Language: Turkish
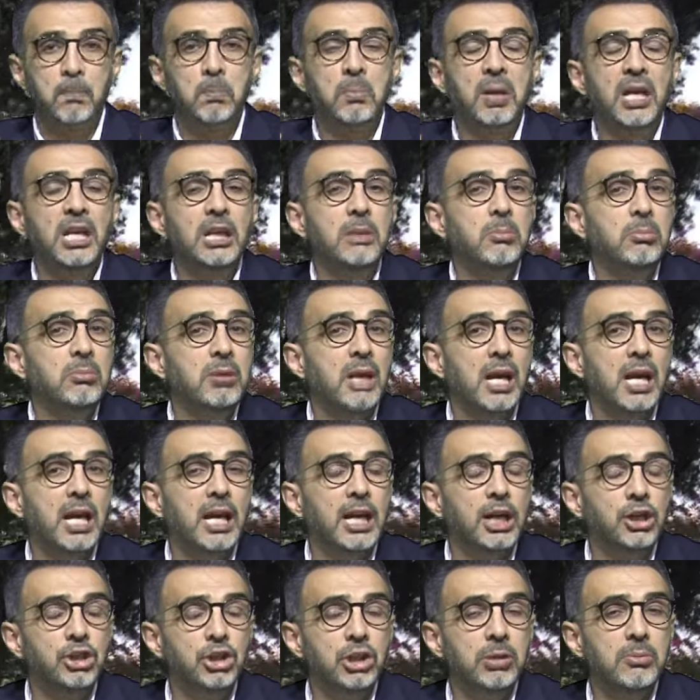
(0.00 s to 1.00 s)
benim de
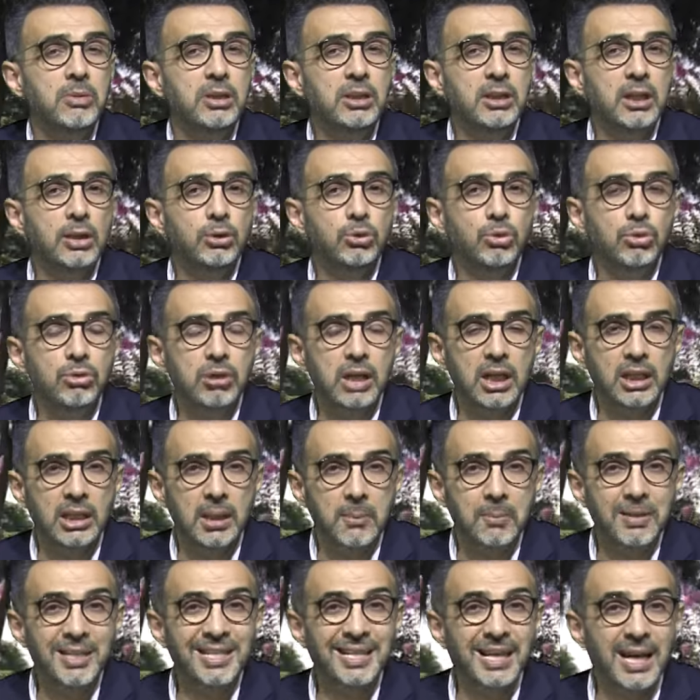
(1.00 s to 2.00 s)
eşimin de
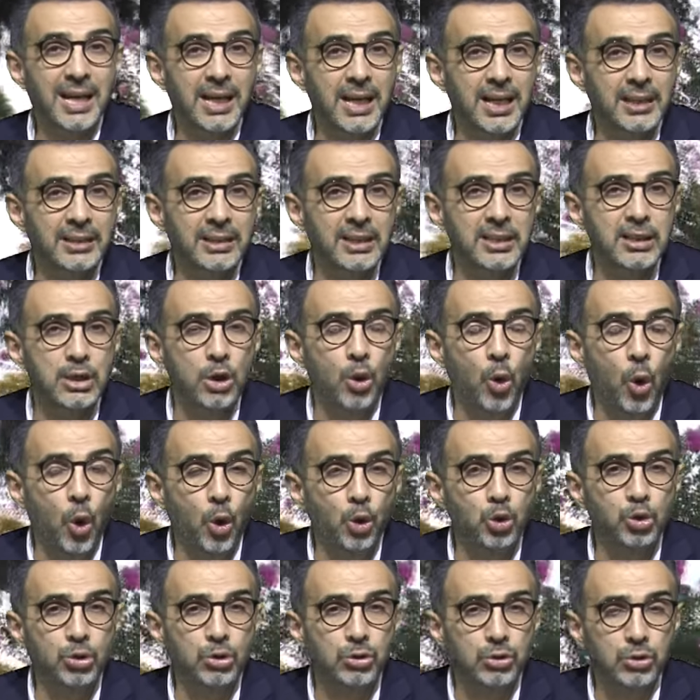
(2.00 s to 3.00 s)
Türkiye'de bir garantisi
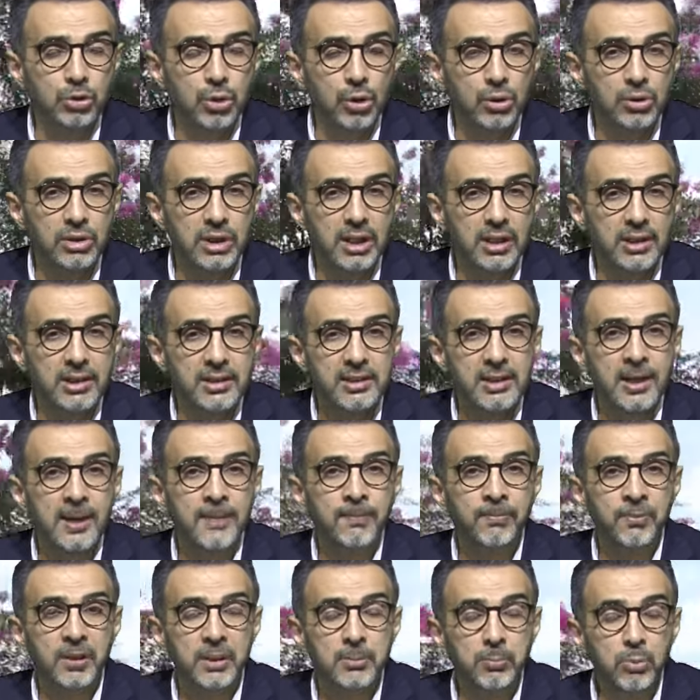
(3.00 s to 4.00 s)
olsun diyorsanız
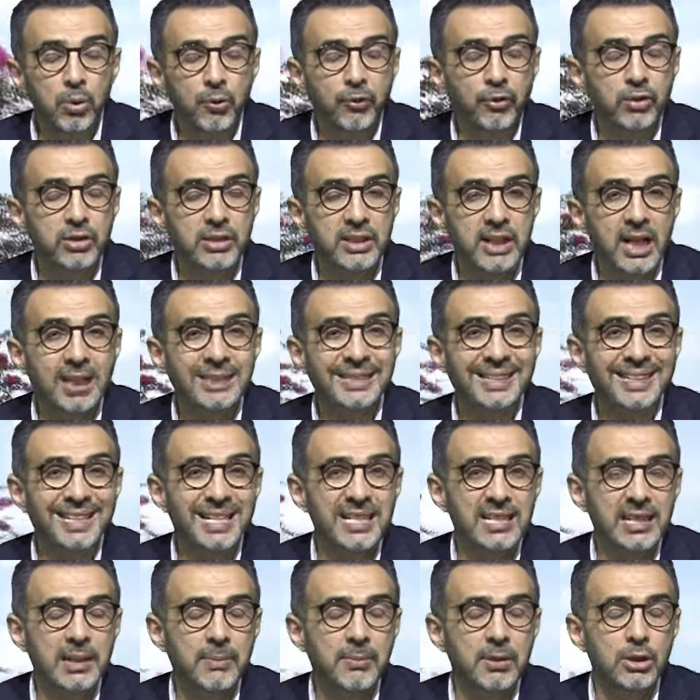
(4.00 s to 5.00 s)
bu fırsat
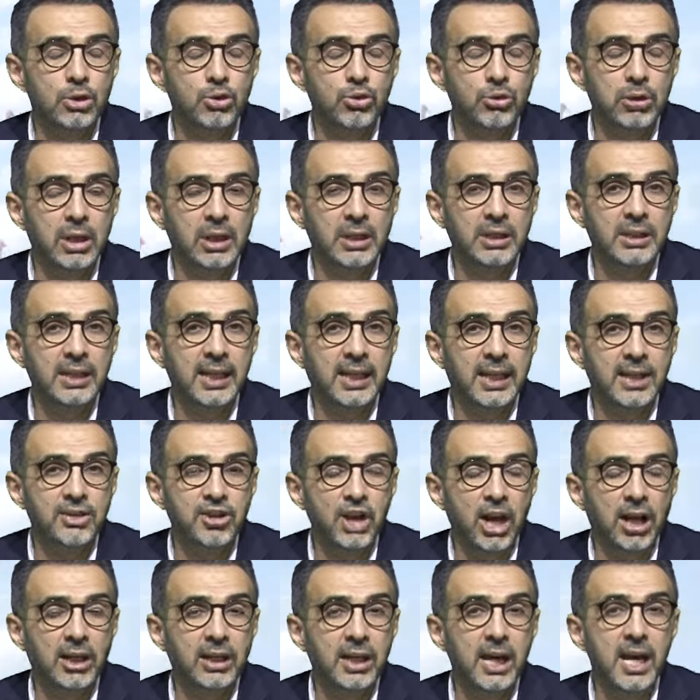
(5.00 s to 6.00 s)
kısa bir süreliğine
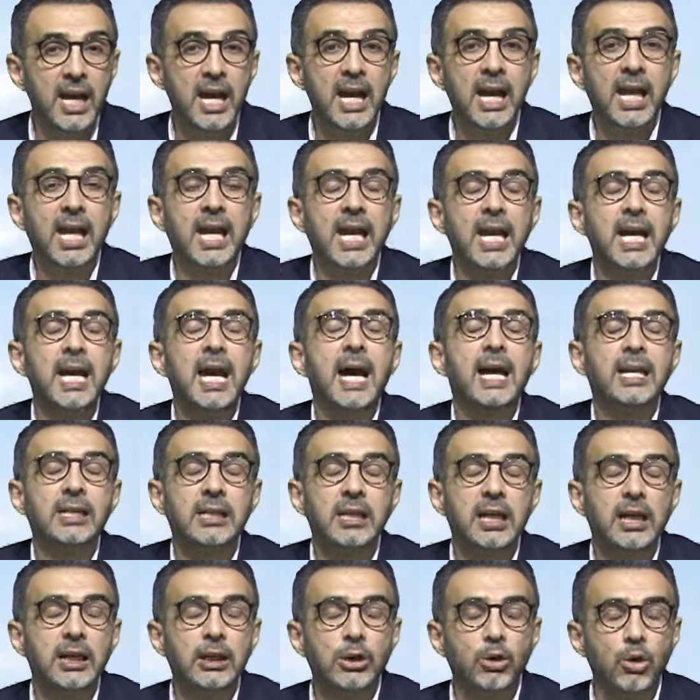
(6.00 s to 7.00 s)
geçerli. Eğer
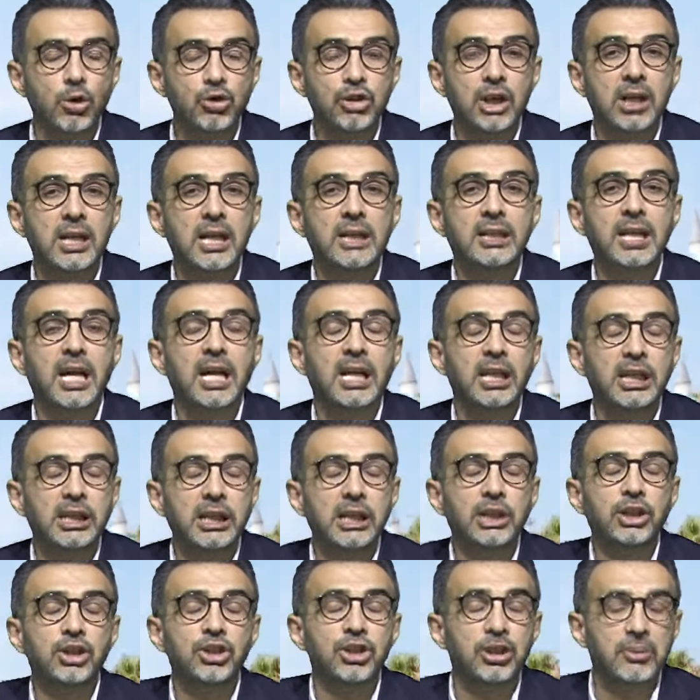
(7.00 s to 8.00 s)
karı koca ya da
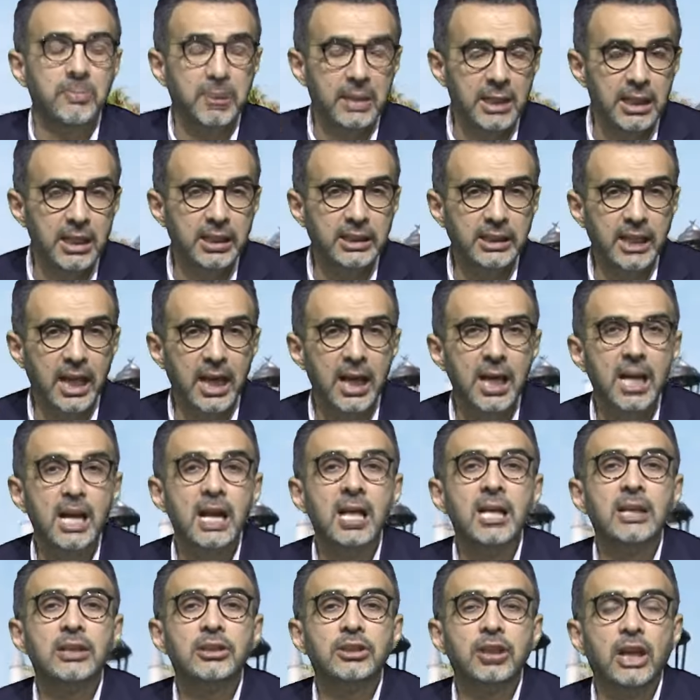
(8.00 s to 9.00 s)
iki kişi birlikte
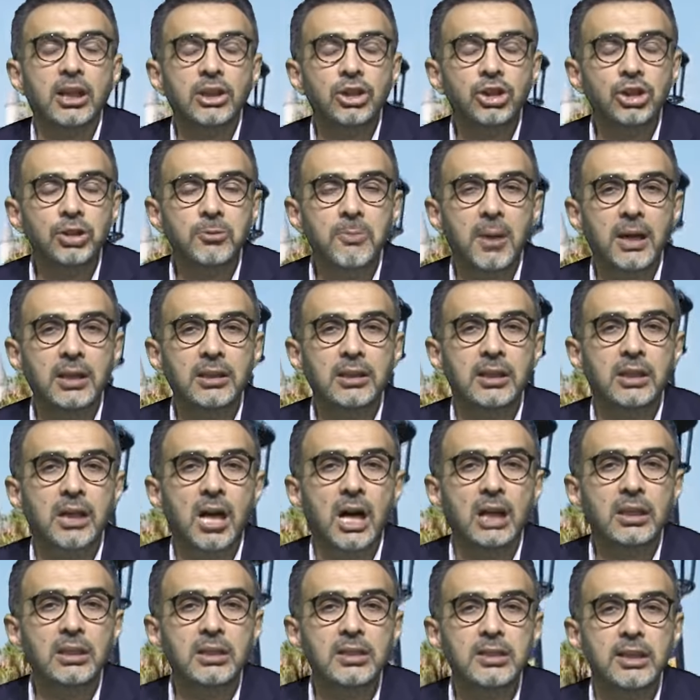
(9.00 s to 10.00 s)
danışmanlık
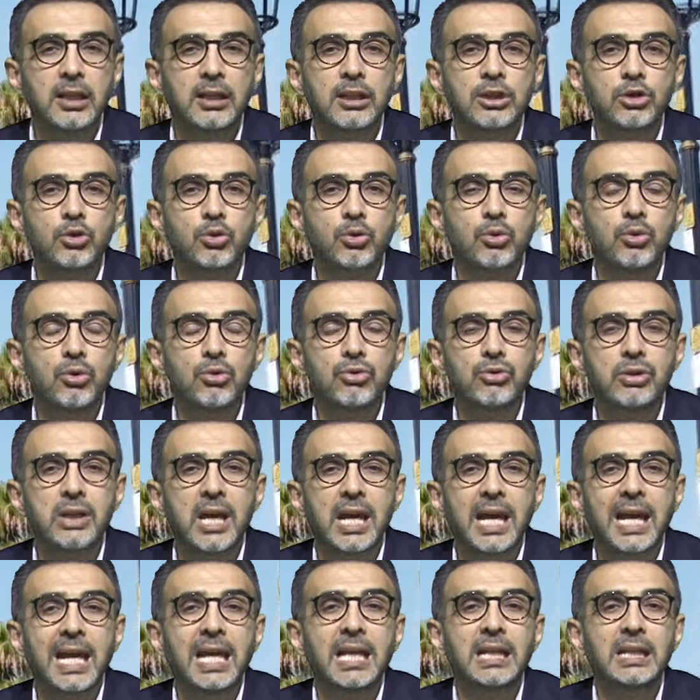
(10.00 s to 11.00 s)
alırsanız
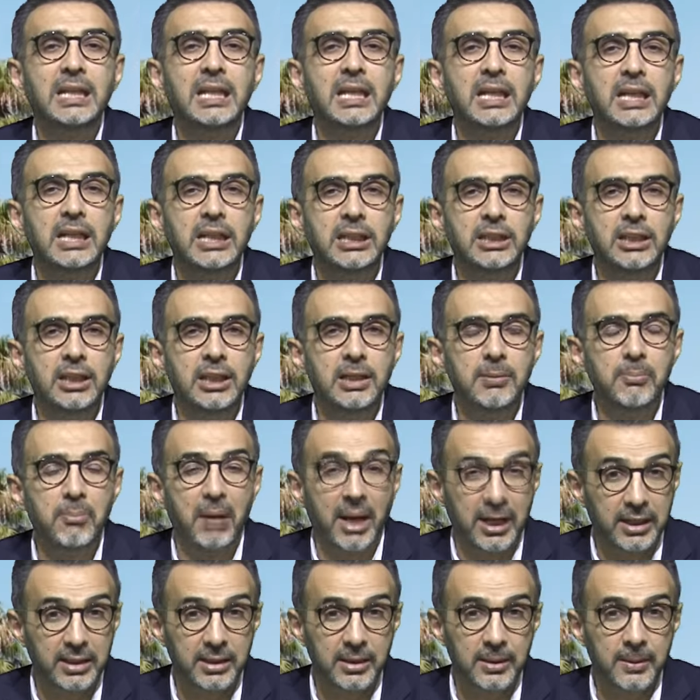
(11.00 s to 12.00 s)
%50 indirim
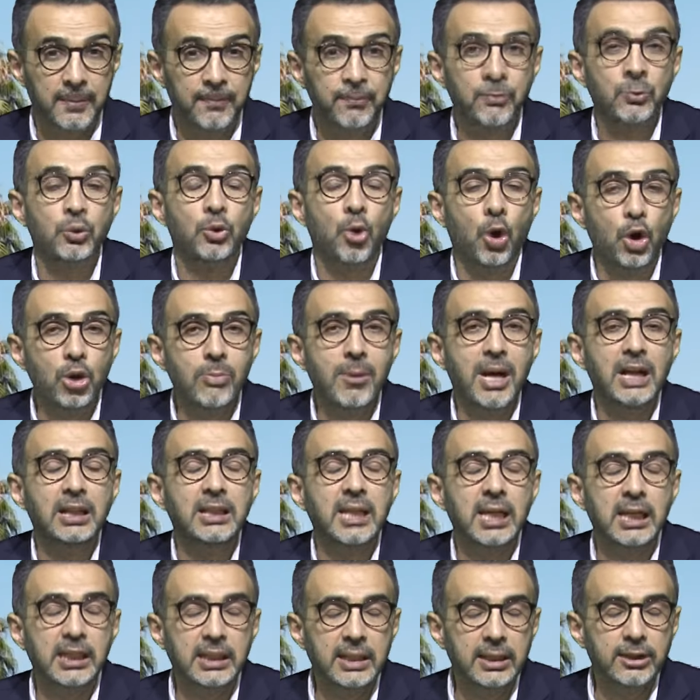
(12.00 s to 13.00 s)
var.
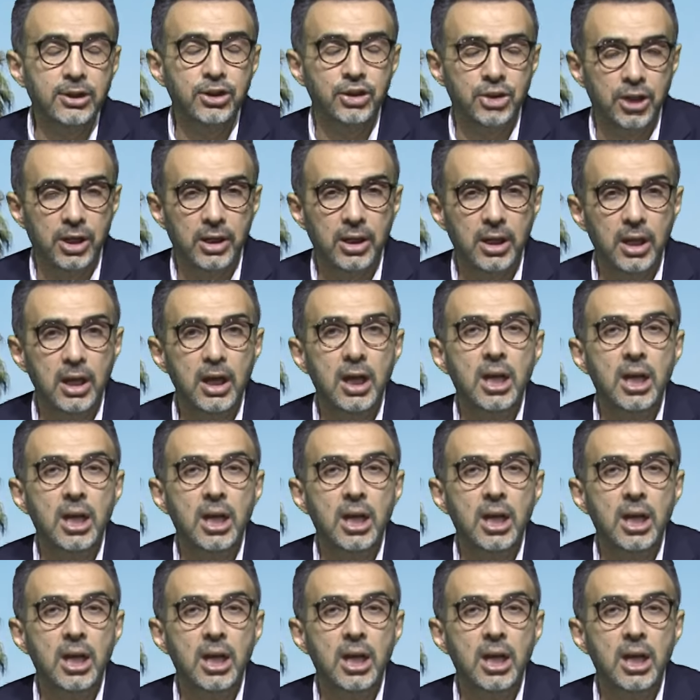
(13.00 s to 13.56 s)
Normalde iki kişi